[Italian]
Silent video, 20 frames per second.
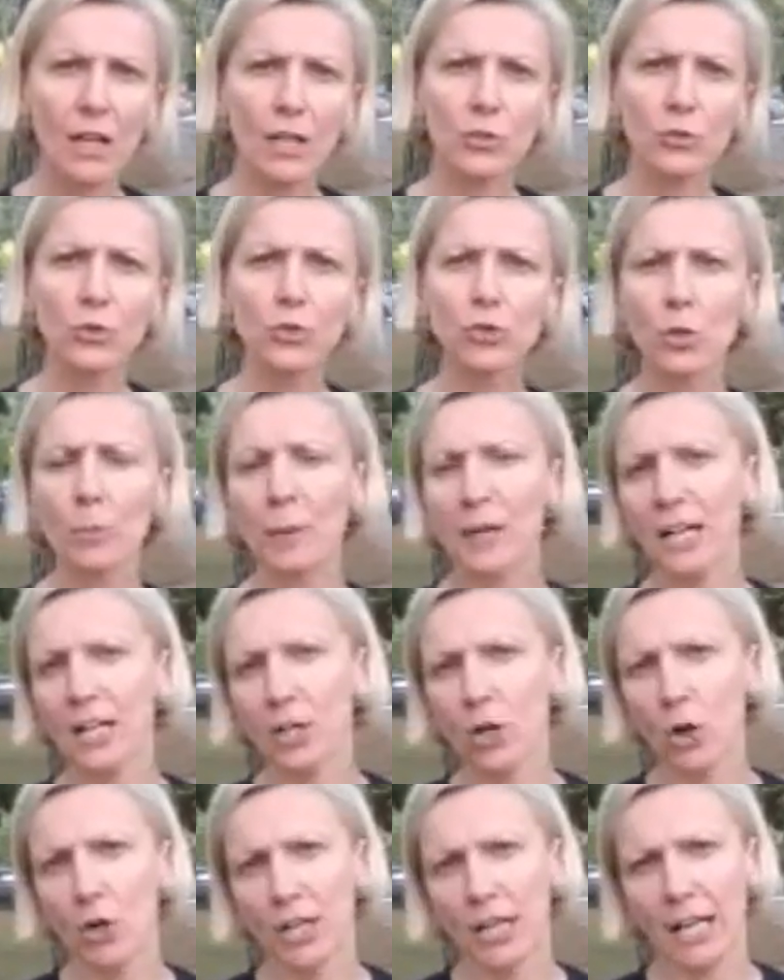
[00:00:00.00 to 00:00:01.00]
Giusto per la
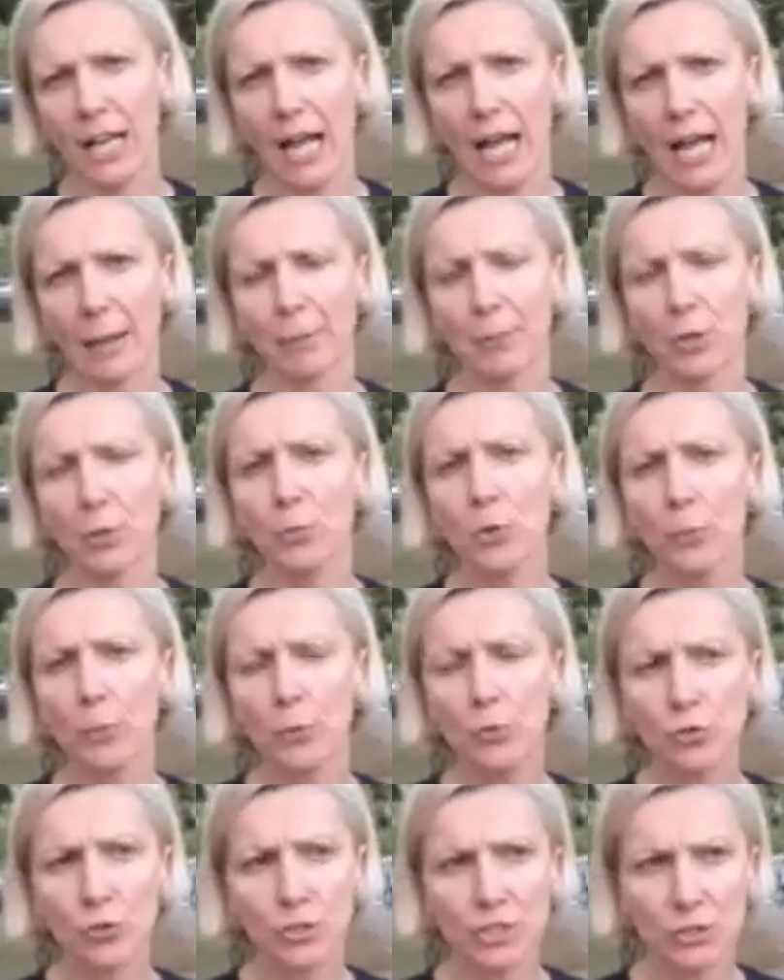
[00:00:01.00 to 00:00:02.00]
cronaca, è per il mio
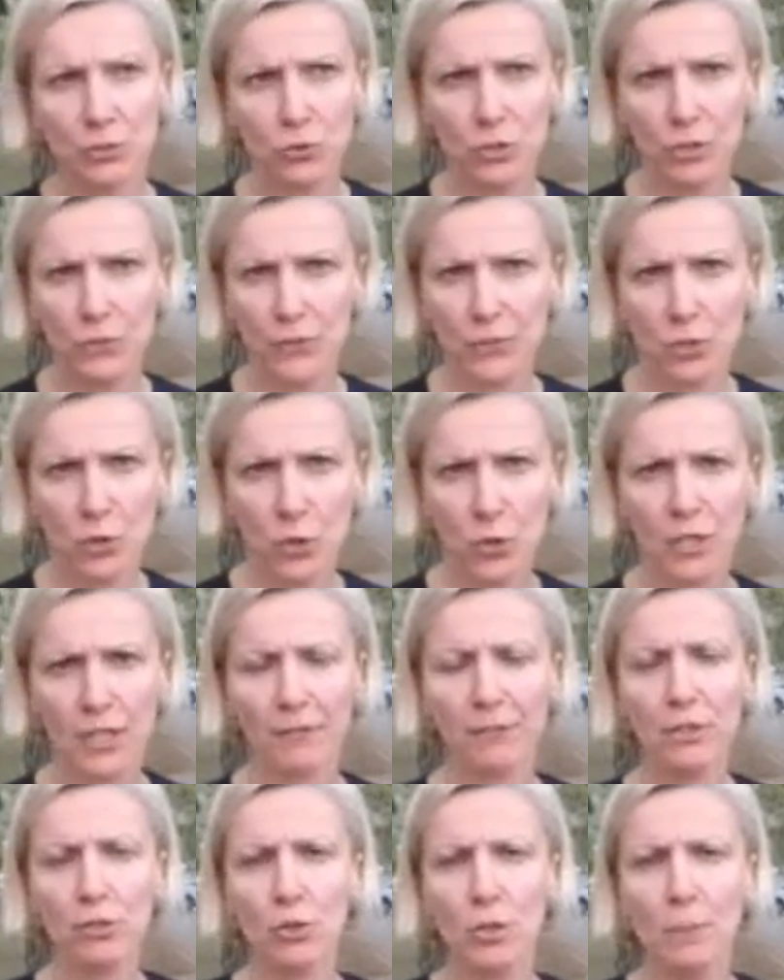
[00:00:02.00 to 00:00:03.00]
punto di soddisfazione,
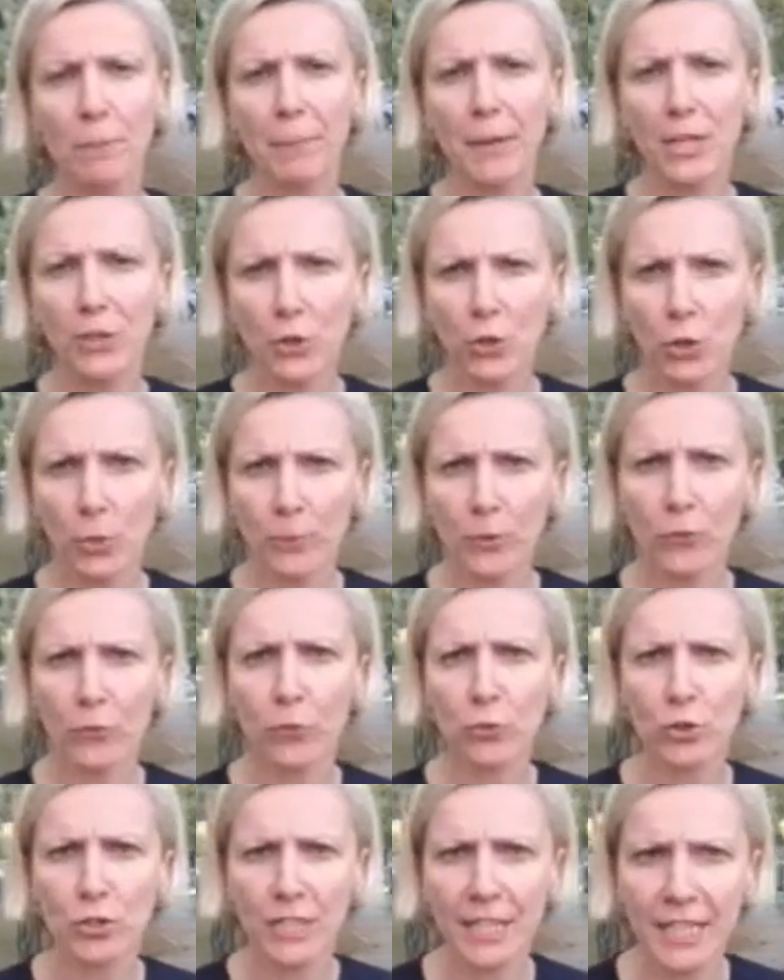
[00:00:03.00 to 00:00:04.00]
visto l'impegno che ho
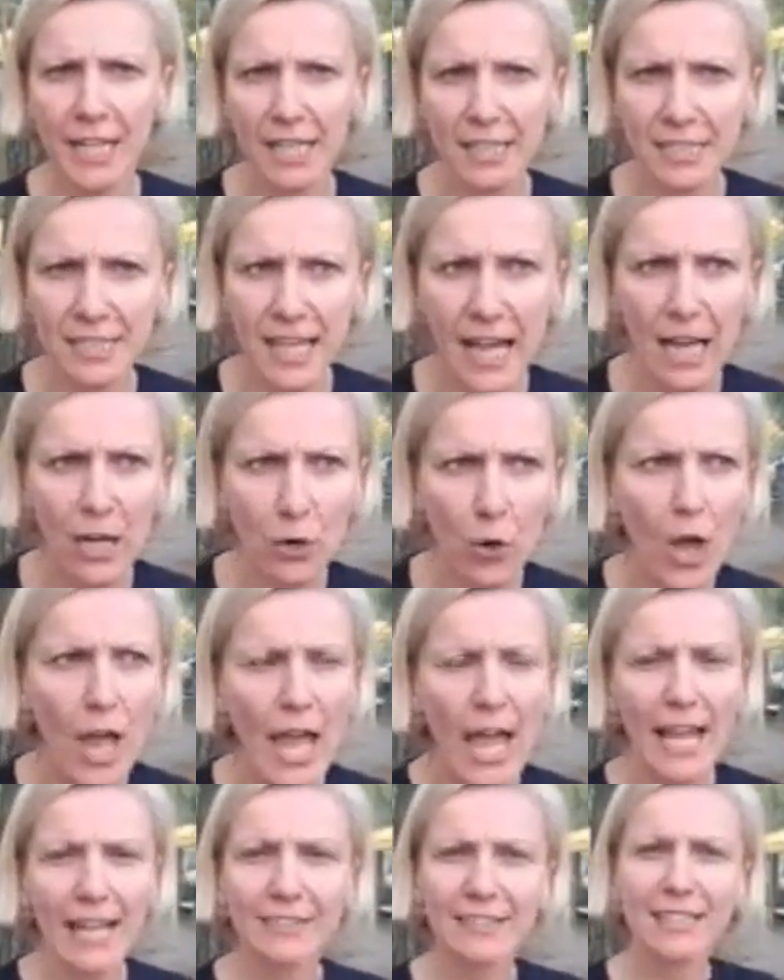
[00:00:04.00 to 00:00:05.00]
profuso nel realizzarlo
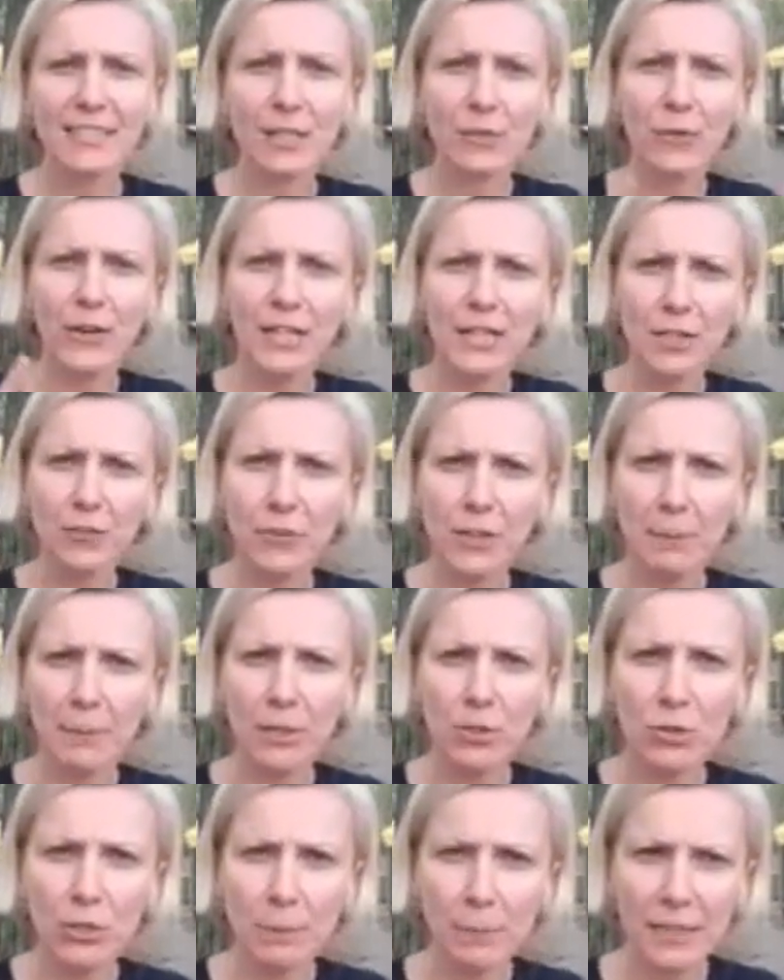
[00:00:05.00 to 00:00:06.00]
e senza fare
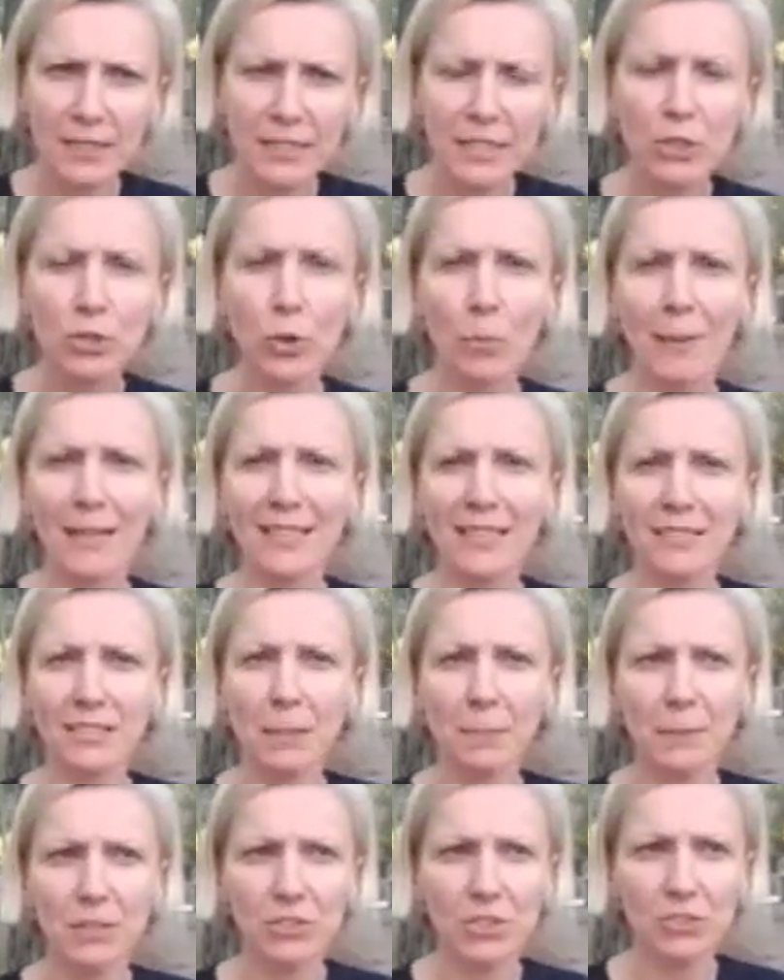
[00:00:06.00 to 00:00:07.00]
riferimento di partito ma da
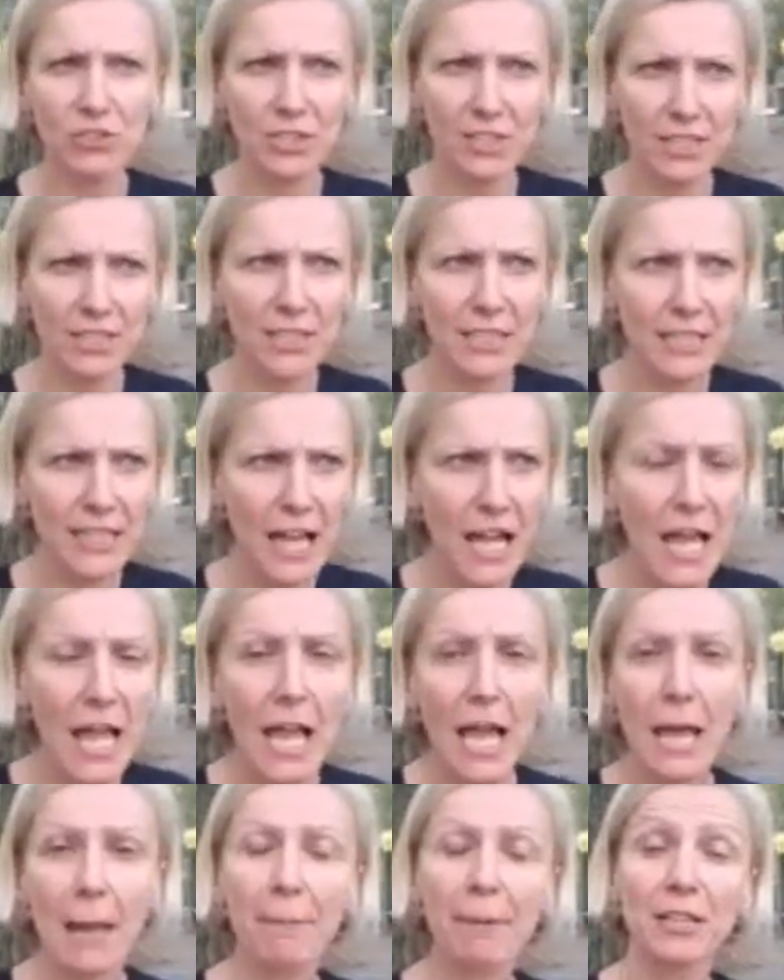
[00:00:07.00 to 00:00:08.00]
semplice cittadina
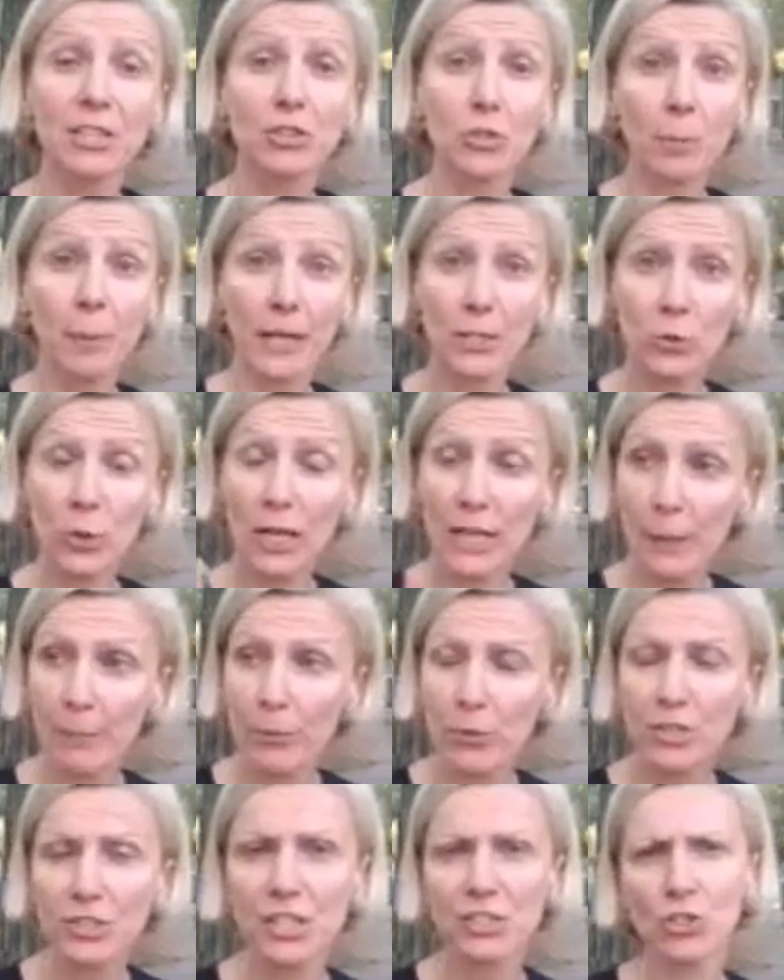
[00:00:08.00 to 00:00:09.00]
e partecipando anche a
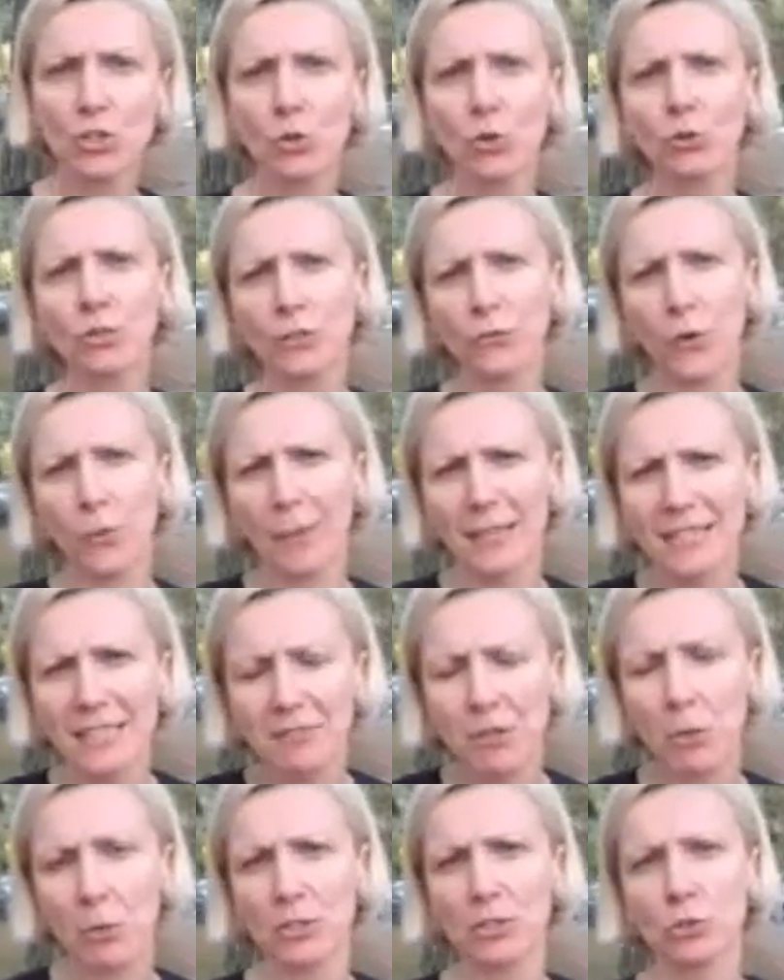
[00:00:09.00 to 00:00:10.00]
più di 10 incontri
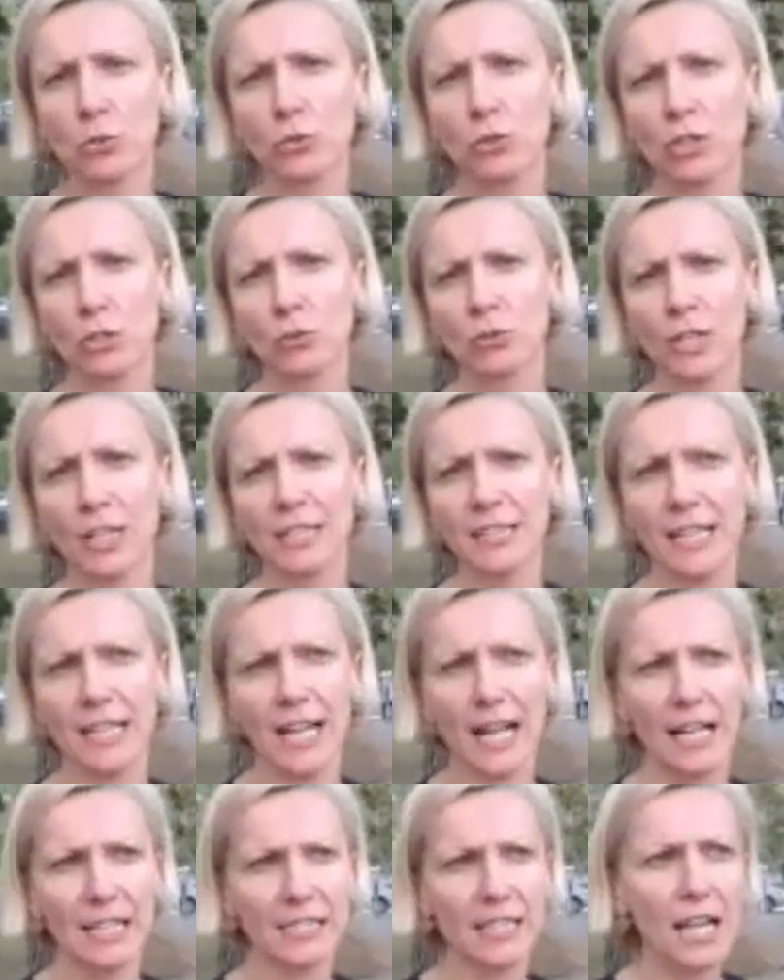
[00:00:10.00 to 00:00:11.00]
formativi quasi tutti lontani da
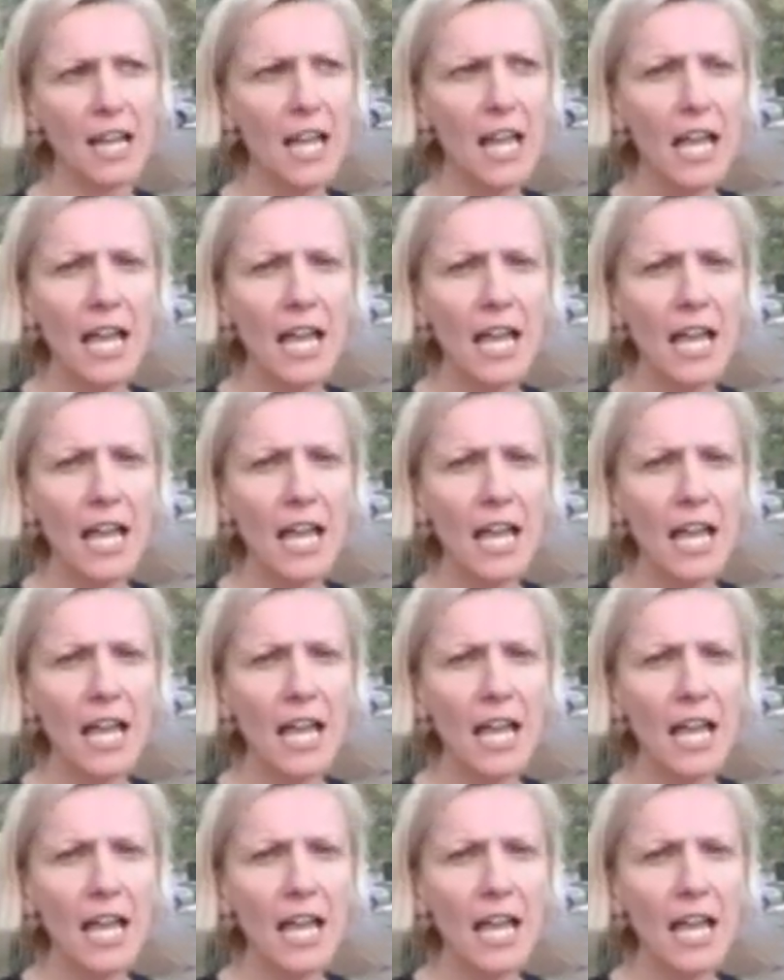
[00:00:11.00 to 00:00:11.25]
casa,